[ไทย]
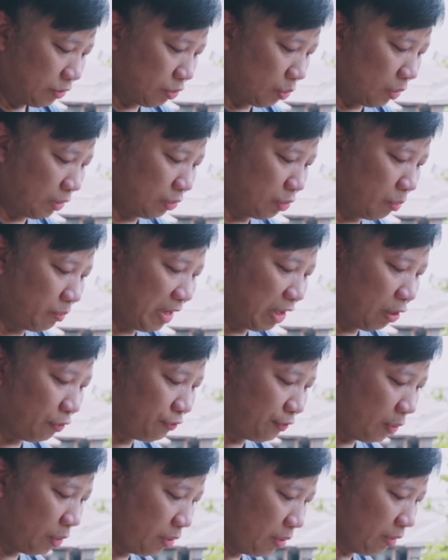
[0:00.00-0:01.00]
ส่วนตัวไมโคร
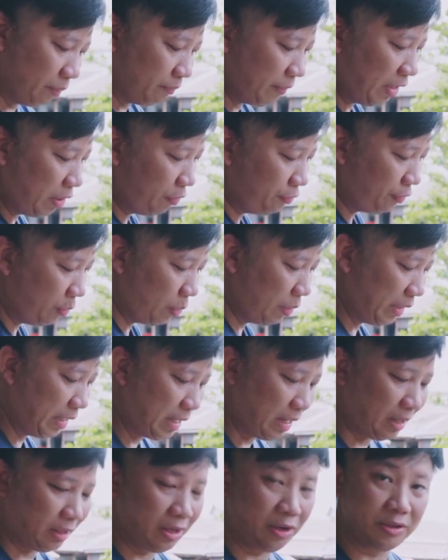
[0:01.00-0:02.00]
โฟนไมโครโฟน
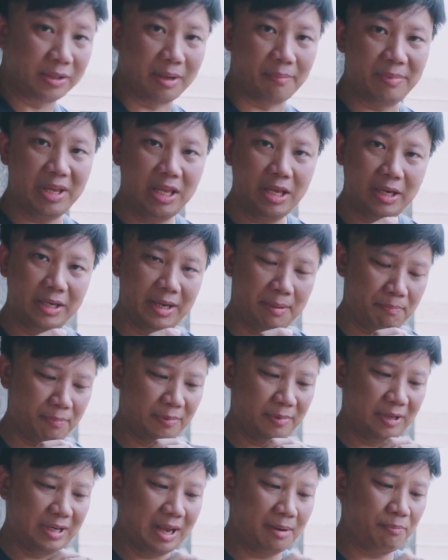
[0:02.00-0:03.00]
เนี่ยเราสามารถที่จะเหน็บ
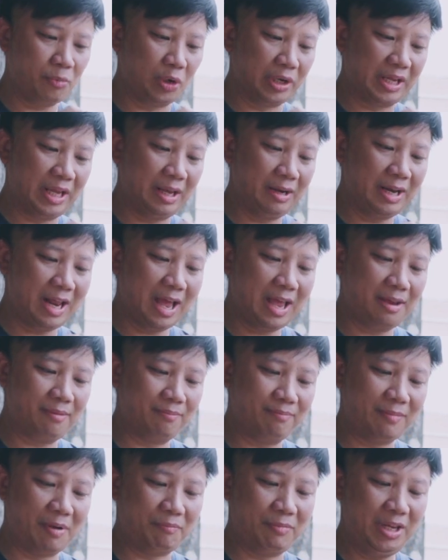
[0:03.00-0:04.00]
ด้านบนเคสได้
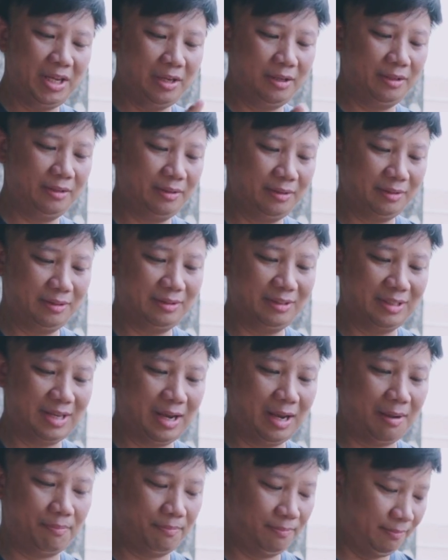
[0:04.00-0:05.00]
แบบนี้
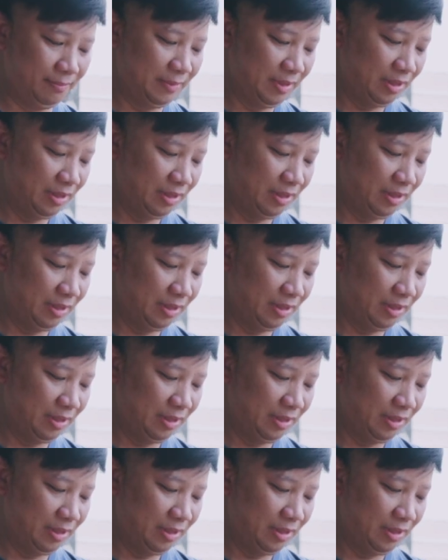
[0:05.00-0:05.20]
นะครับ